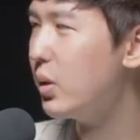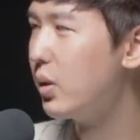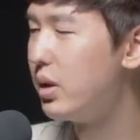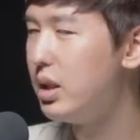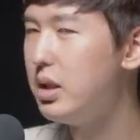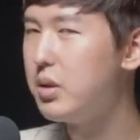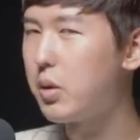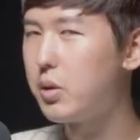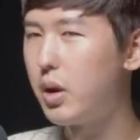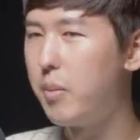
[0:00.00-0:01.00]
네.
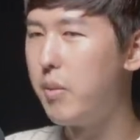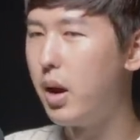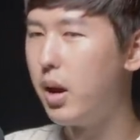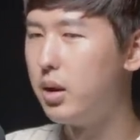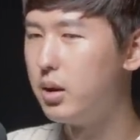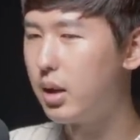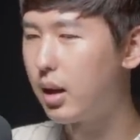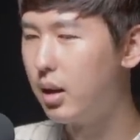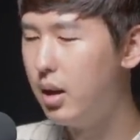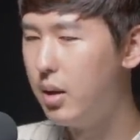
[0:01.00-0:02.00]
시의적절한 말을
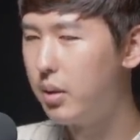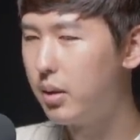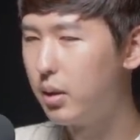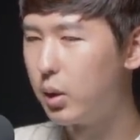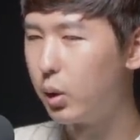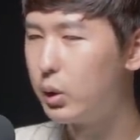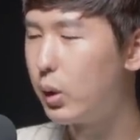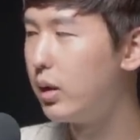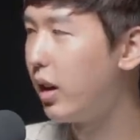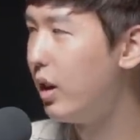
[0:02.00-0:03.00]
딱
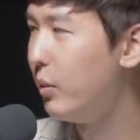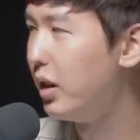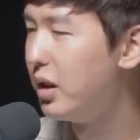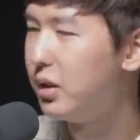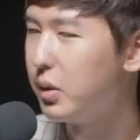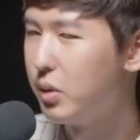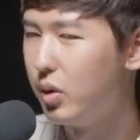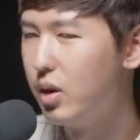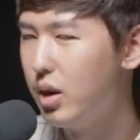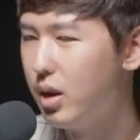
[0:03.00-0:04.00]
적절한 타이밍에
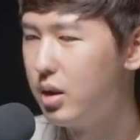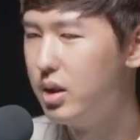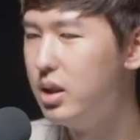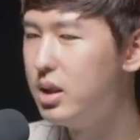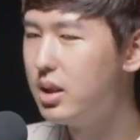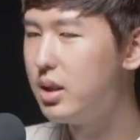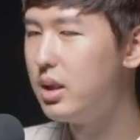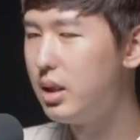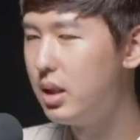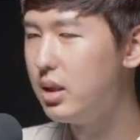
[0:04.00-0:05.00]
해서
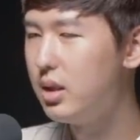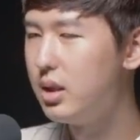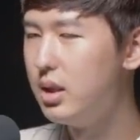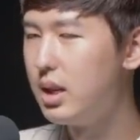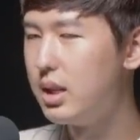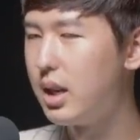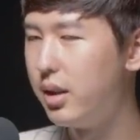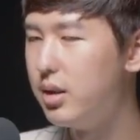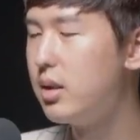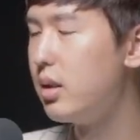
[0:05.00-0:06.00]
지지층이든 지지하지
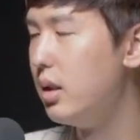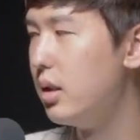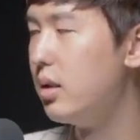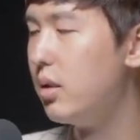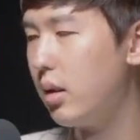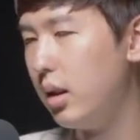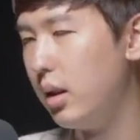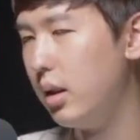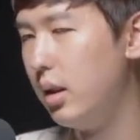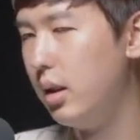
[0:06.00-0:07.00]
않는 층이든
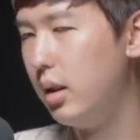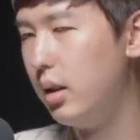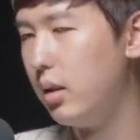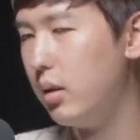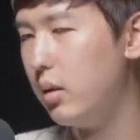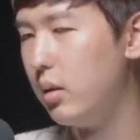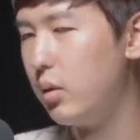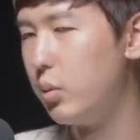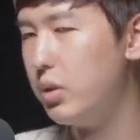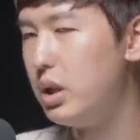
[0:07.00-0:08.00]
이렇게 어,
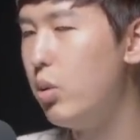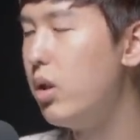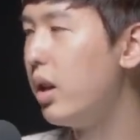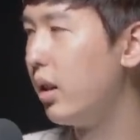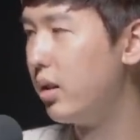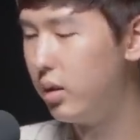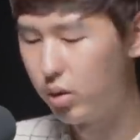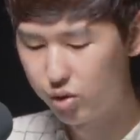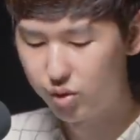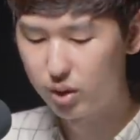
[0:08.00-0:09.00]
좀 시원하게
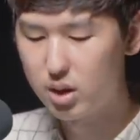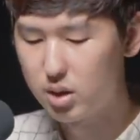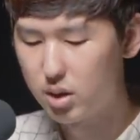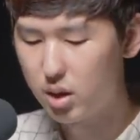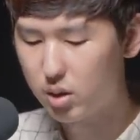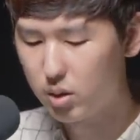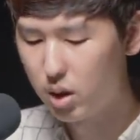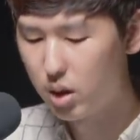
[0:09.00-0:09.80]
긁어주는 네. 게 있는데요.